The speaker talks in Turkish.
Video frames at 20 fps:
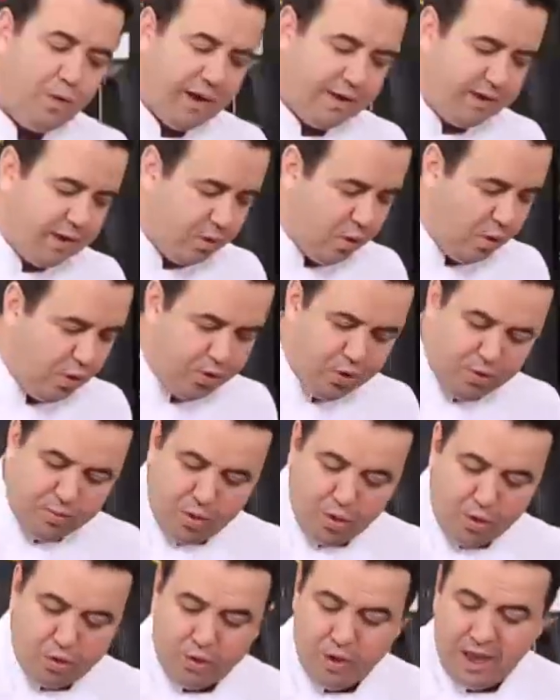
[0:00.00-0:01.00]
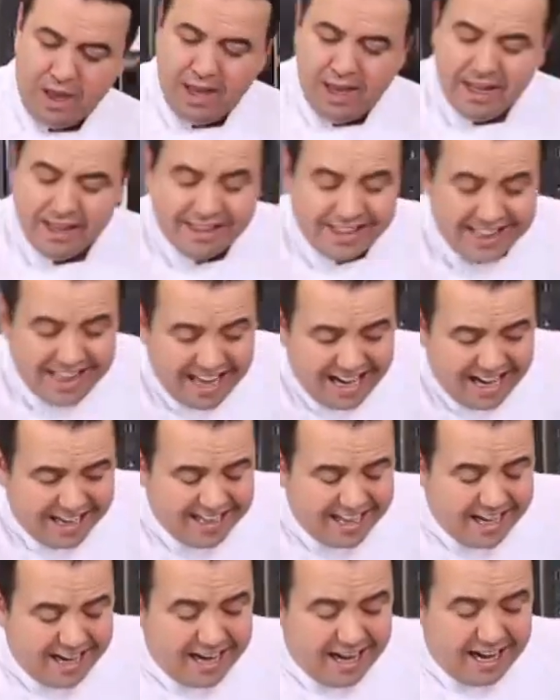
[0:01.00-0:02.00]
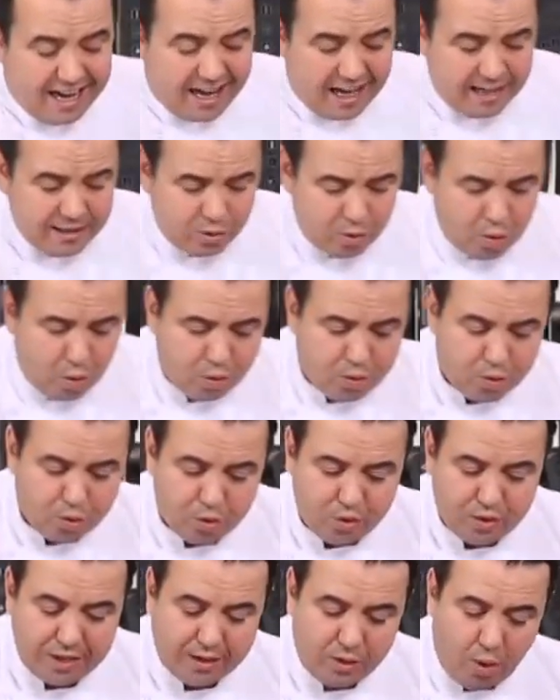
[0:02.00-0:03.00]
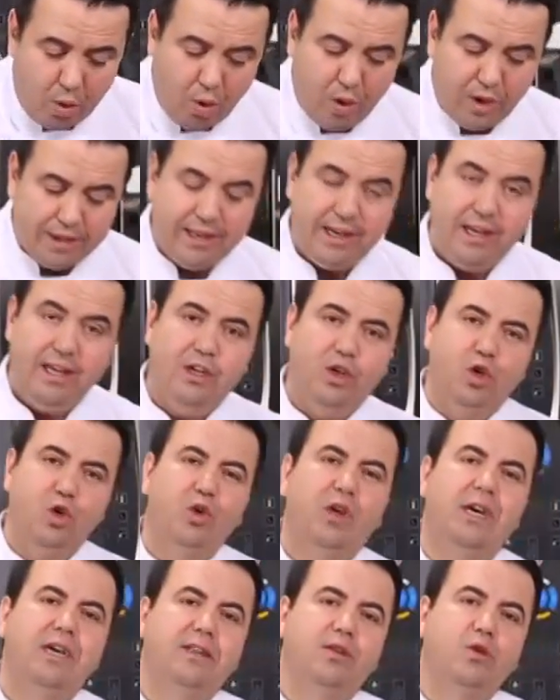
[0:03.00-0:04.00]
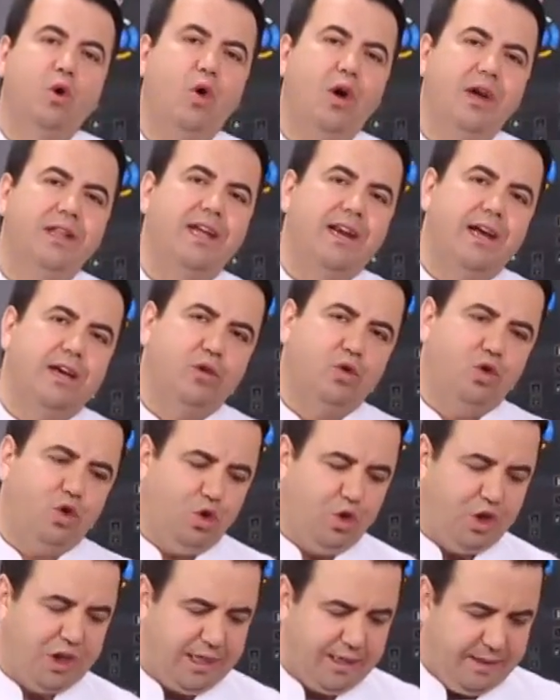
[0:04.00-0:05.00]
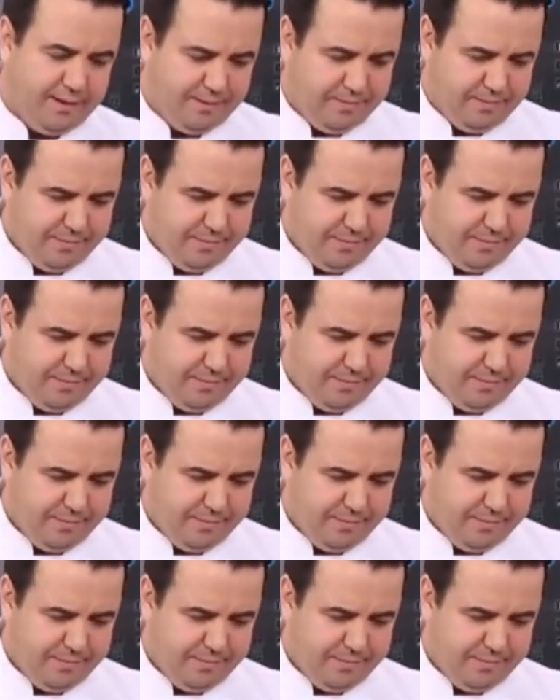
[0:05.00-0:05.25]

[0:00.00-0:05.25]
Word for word: fazla doldurmuyoruz. Ne kadar az doldurursak o kadar iyi çünkü ısı o kadar az düşecek.